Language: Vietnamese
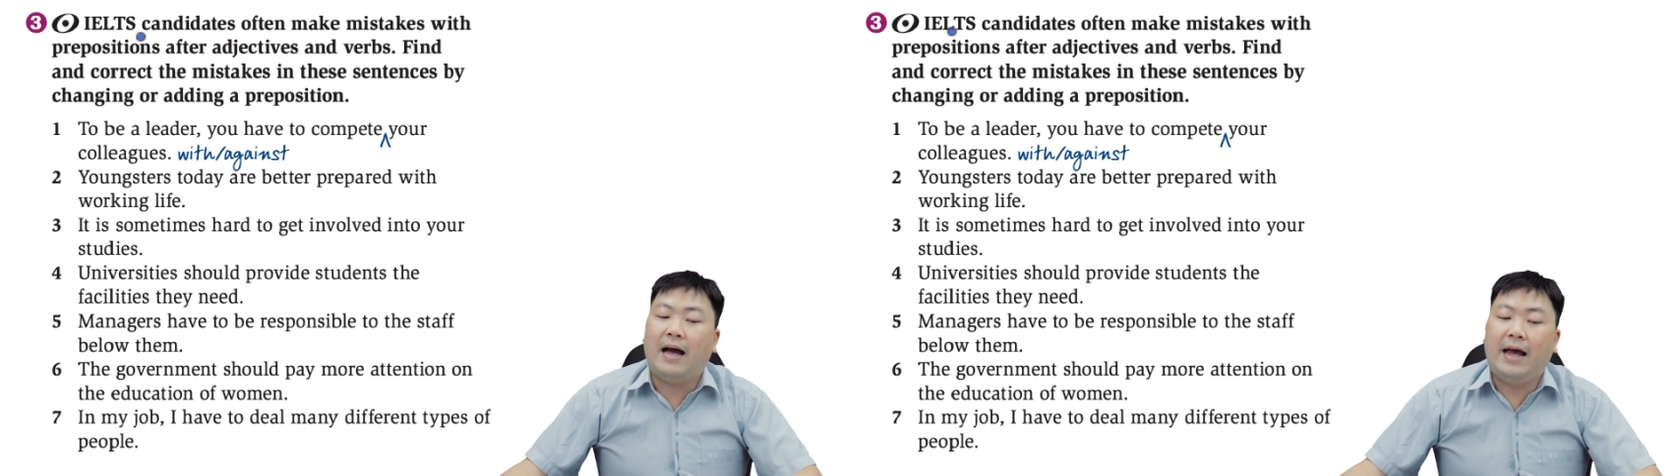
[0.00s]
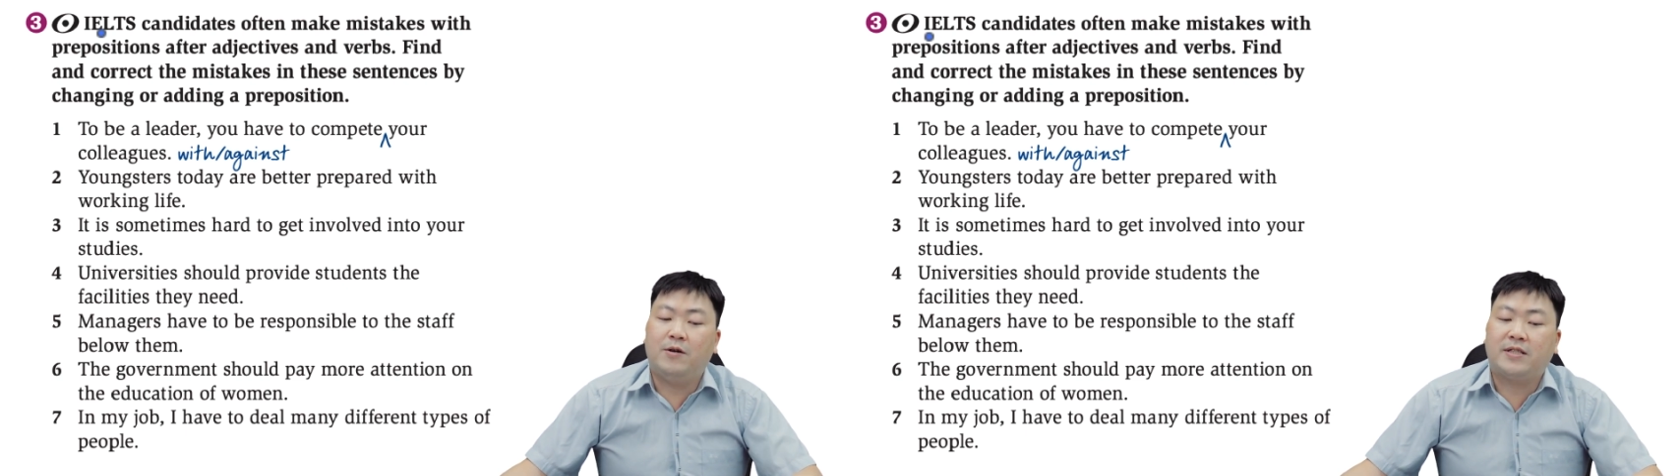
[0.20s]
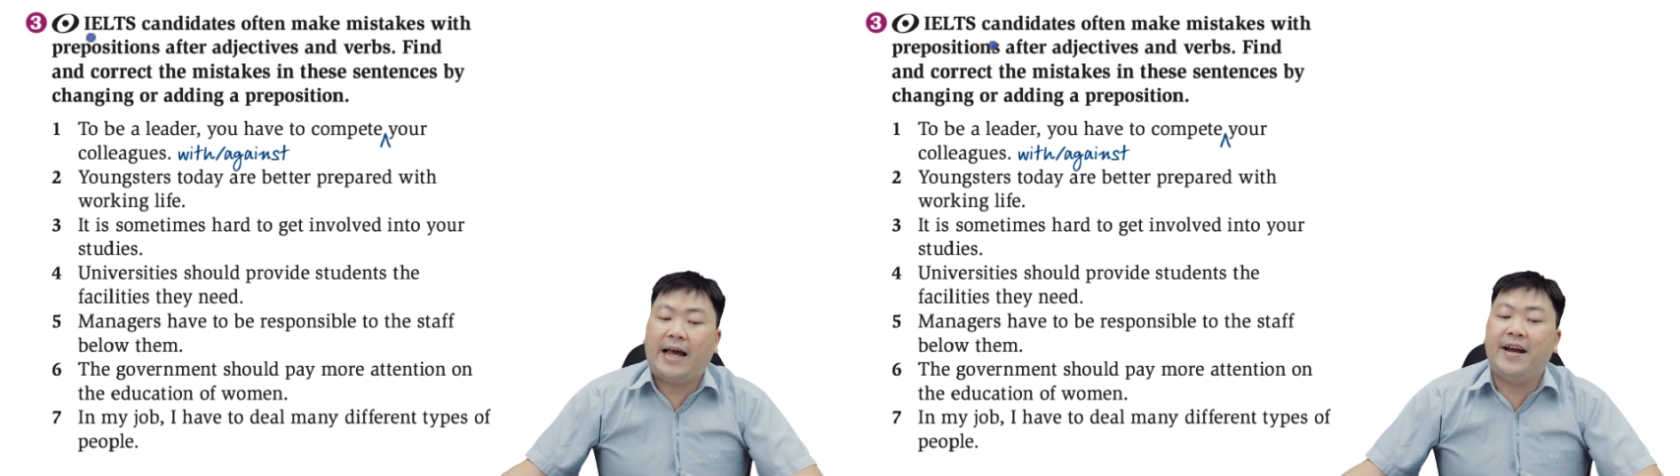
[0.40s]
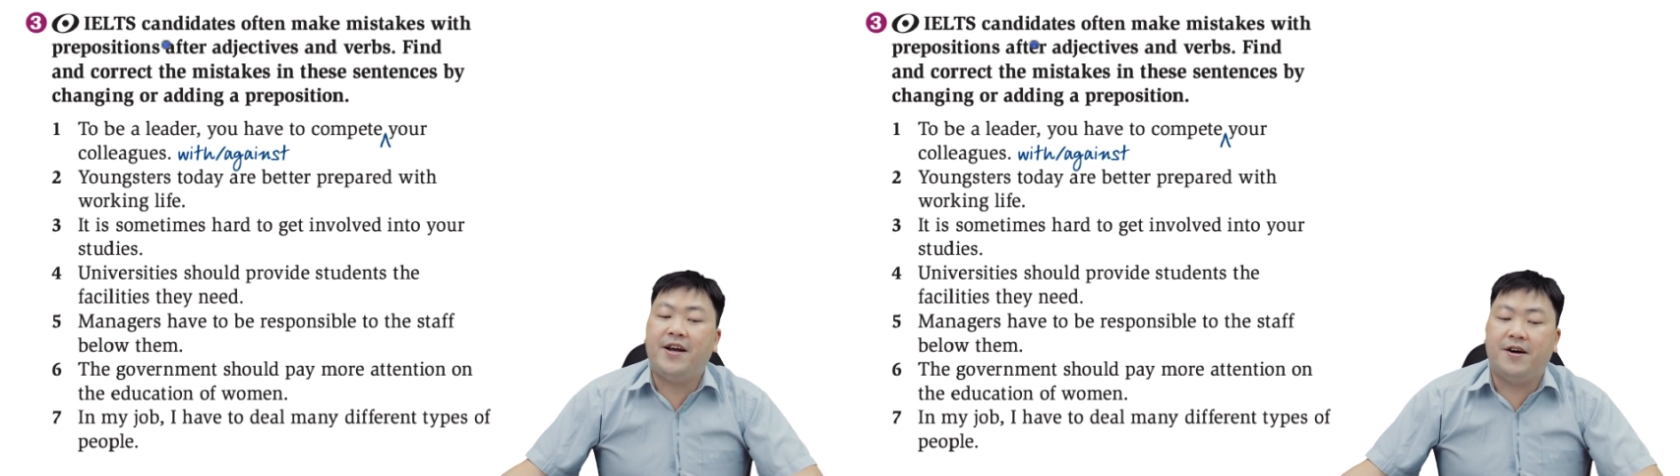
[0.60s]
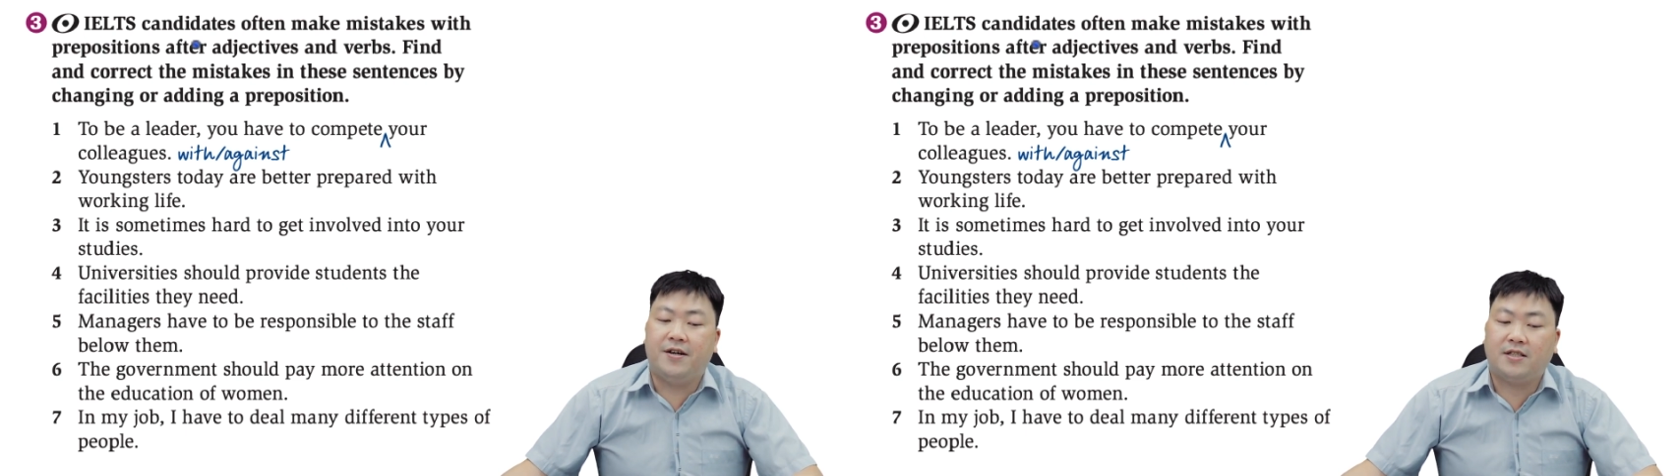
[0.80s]
IELTS
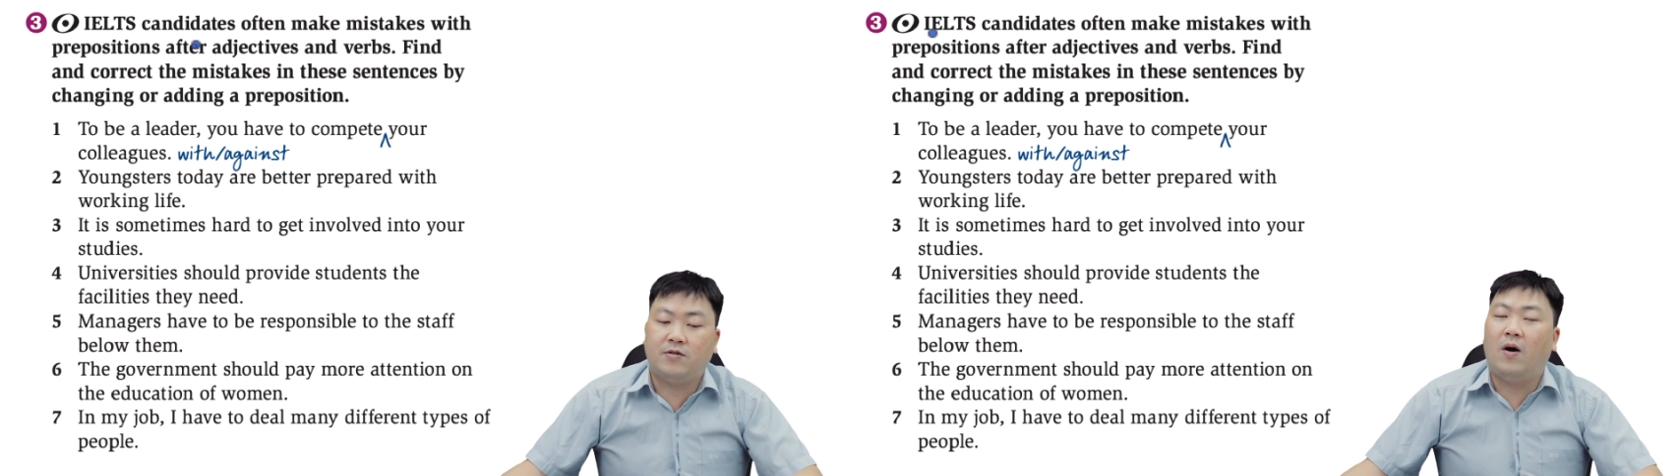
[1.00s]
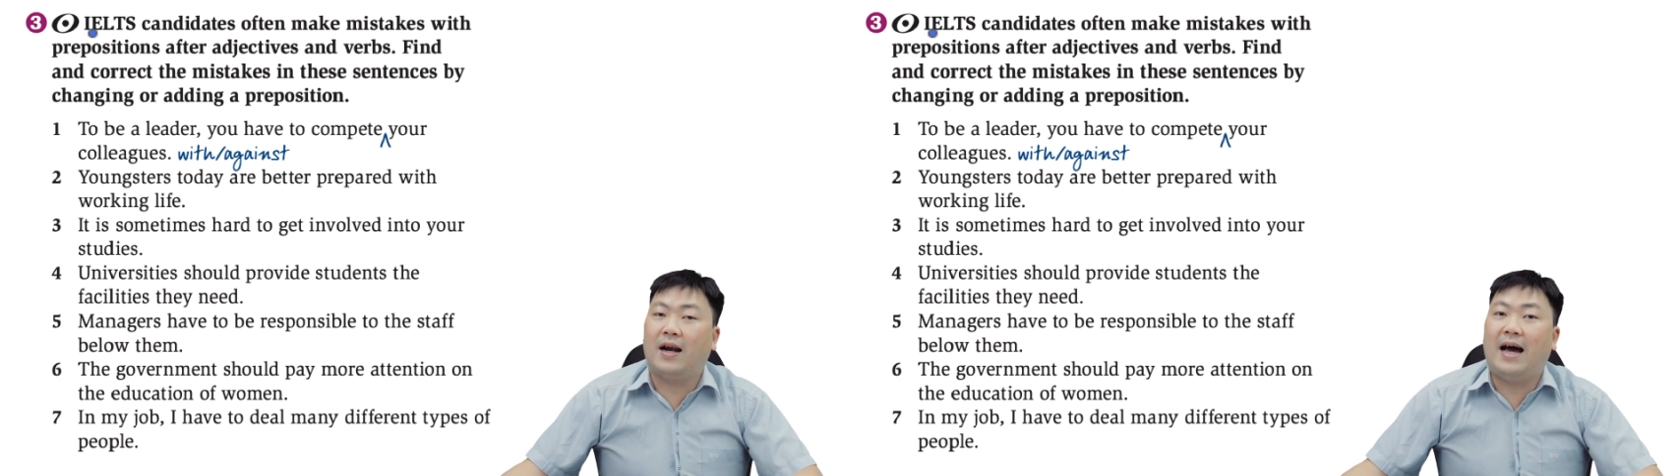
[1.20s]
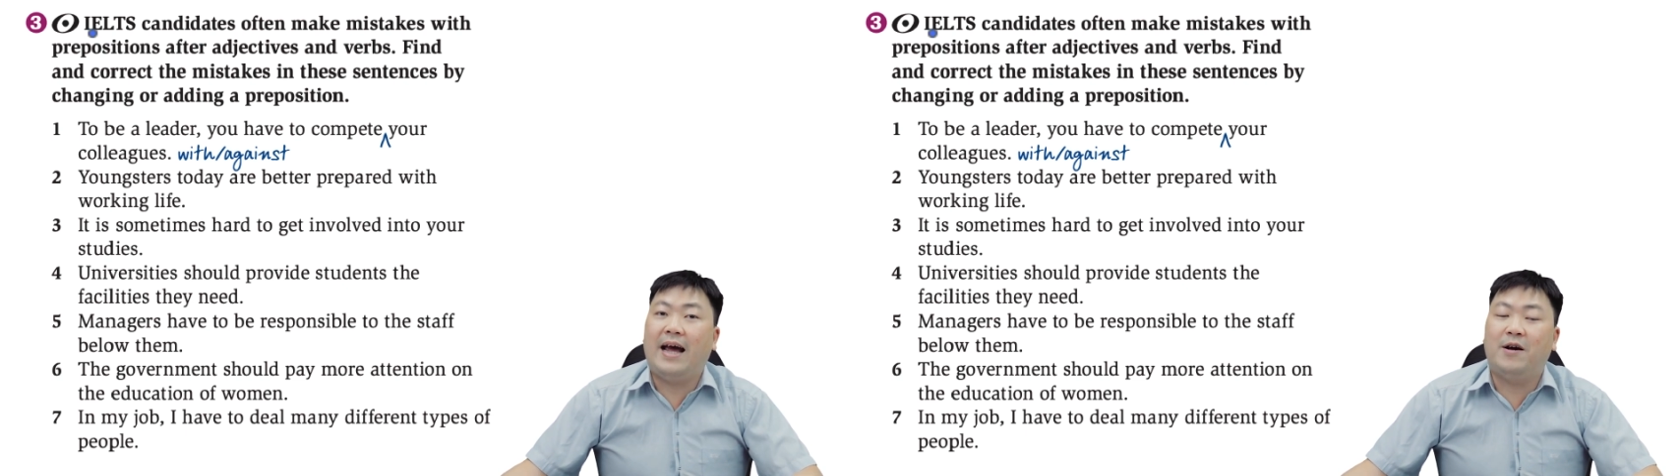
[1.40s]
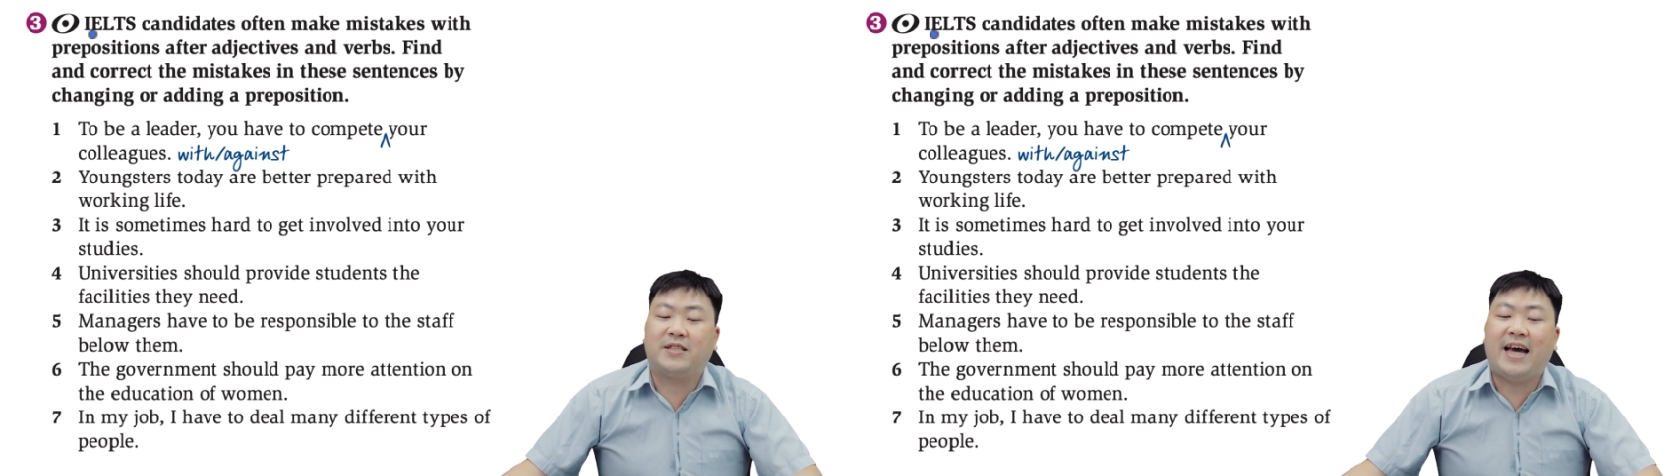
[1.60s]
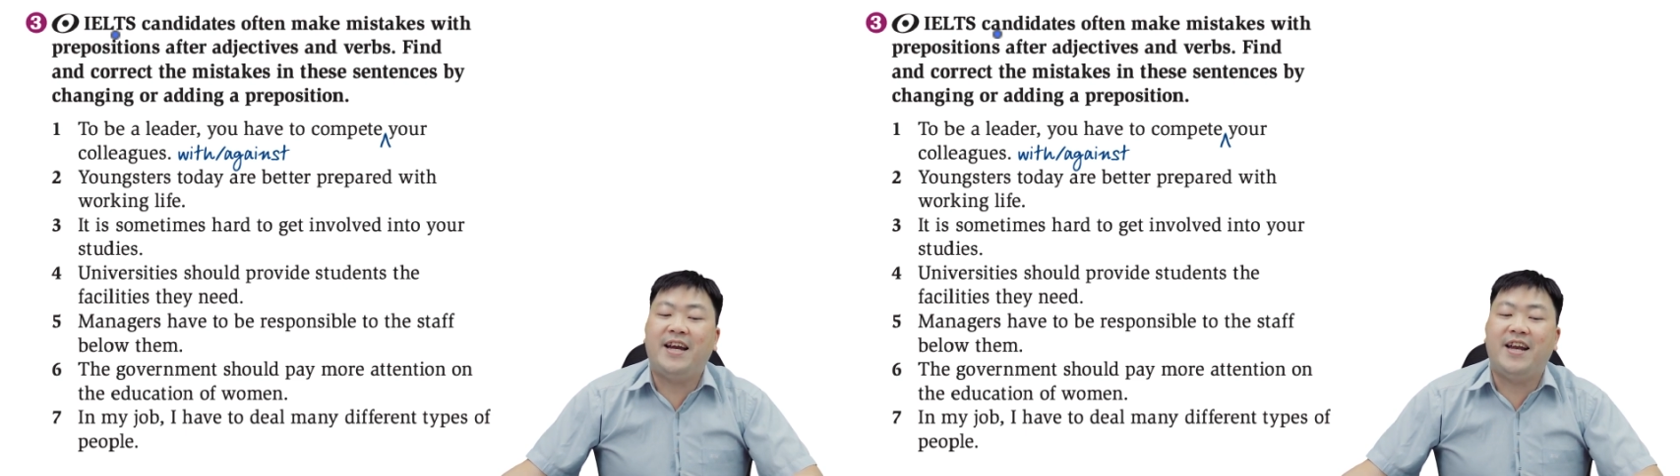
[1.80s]
candidates hoặc là
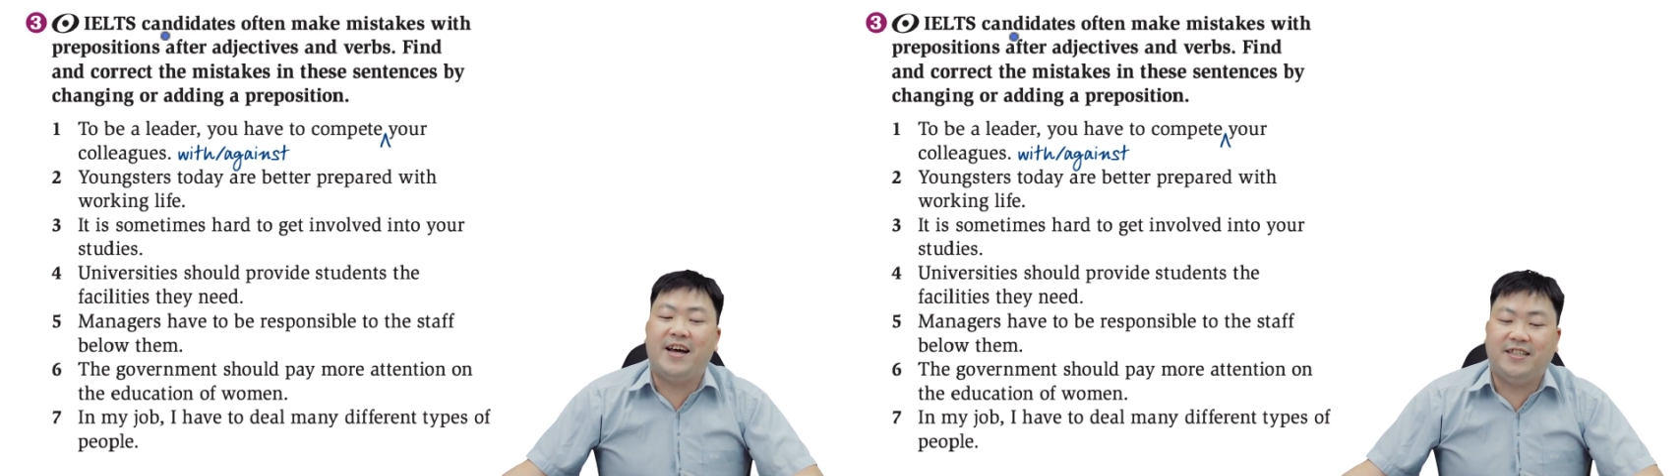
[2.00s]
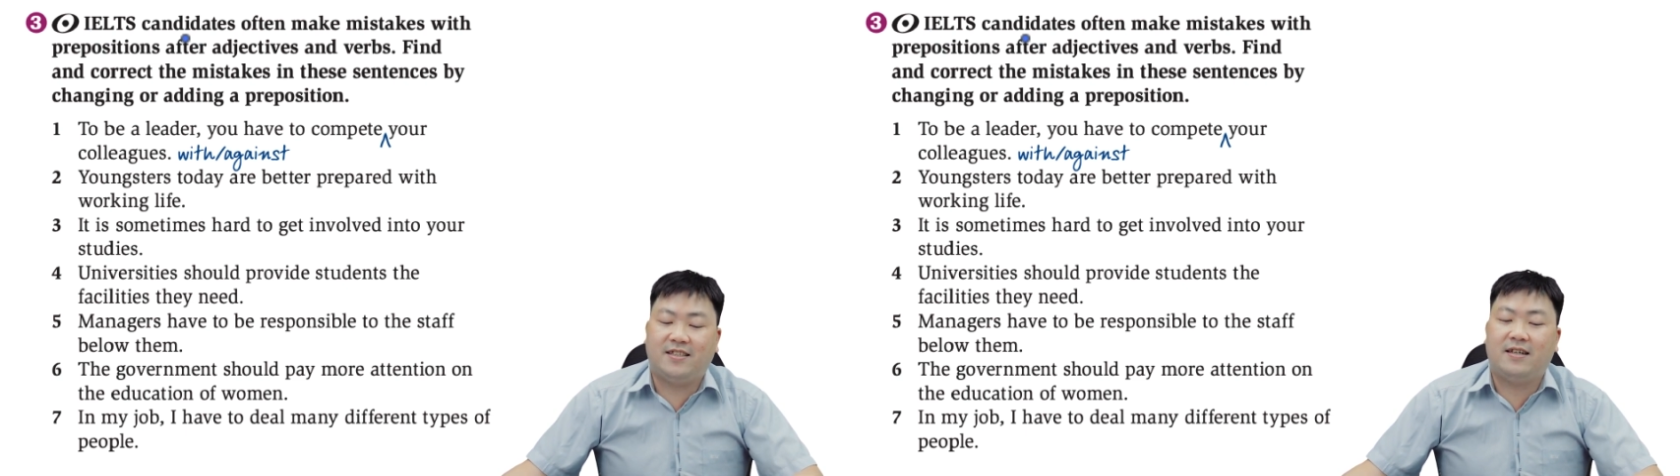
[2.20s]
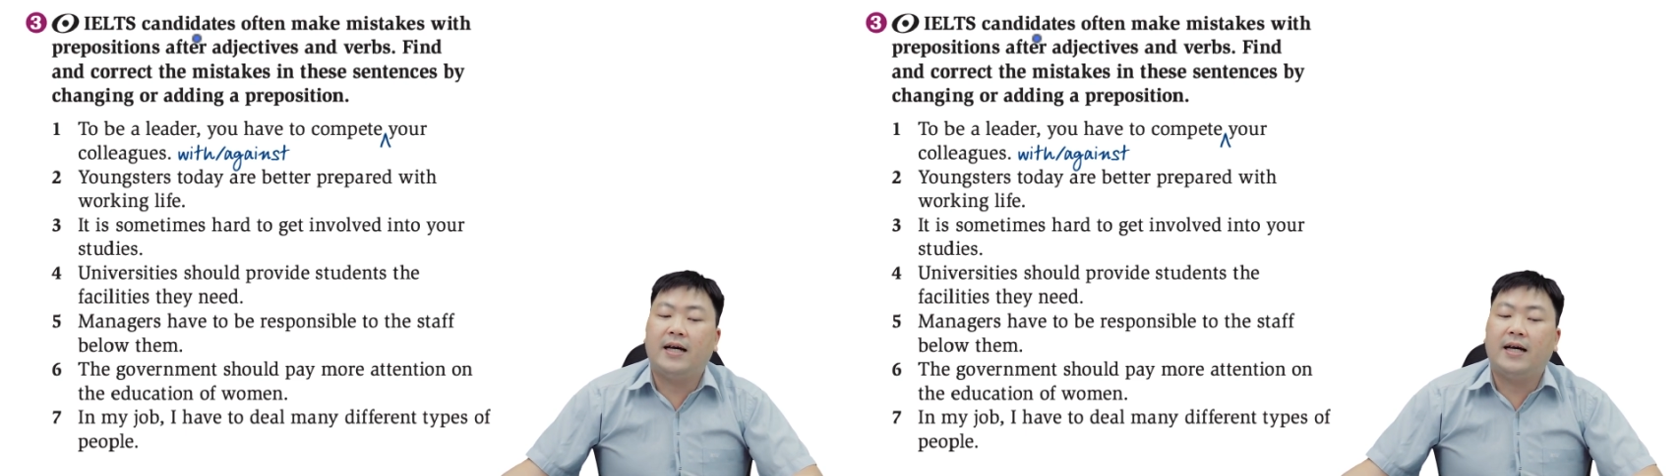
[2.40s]
IELTS candidates.